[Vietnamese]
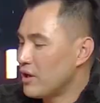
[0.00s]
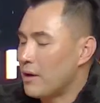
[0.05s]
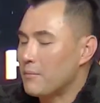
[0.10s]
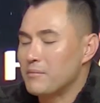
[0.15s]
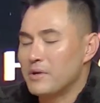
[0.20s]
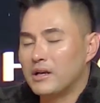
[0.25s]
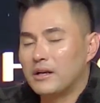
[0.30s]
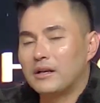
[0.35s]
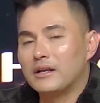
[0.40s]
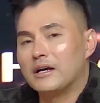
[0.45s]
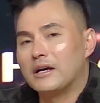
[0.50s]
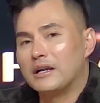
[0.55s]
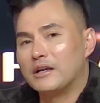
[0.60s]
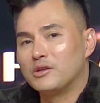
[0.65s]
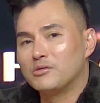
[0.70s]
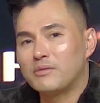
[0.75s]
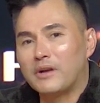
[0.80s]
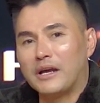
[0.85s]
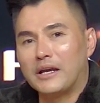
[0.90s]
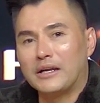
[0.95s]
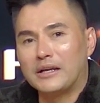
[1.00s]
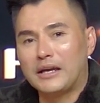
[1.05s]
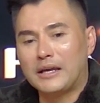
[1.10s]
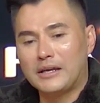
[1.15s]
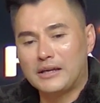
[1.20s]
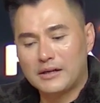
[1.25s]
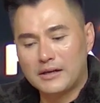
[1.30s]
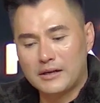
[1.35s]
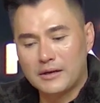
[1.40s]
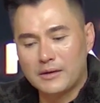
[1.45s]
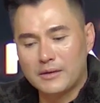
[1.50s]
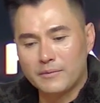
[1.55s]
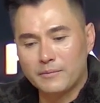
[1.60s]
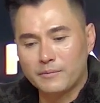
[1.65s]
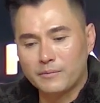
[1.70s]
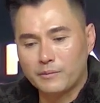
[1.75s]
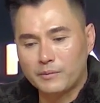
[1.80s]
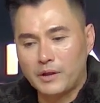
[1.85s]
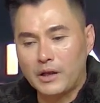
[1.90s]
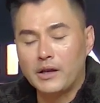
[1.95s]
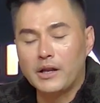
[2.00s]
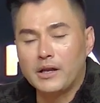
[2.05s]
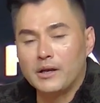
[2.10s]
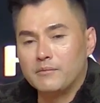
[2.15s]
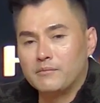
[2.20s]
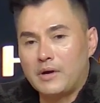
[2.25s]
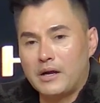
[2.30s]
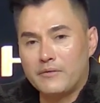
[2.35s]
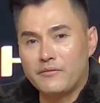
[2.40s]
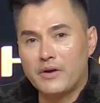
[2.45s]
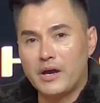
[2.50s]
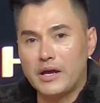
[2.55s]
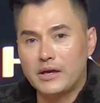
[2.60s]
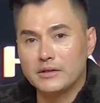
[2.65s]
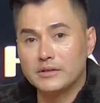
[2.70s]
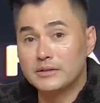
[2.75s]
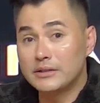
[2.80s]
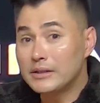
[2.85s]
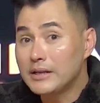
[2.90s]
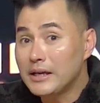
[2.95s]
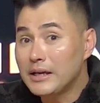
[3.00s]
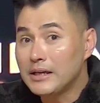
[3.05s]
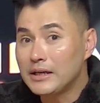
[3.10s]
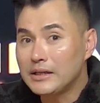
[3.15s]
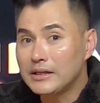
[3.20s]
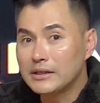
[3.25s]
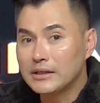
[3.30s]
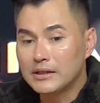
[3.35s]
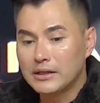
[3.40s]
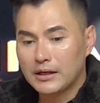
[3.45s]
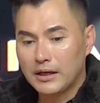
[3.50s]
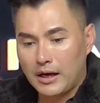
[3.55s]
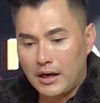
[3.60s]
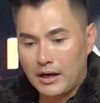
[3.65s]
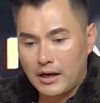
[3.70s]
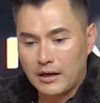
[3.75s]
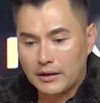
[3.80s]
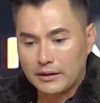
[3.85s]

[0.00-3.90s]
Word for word: em biết là lúc này cái uh, tình hình mà về cd ừ.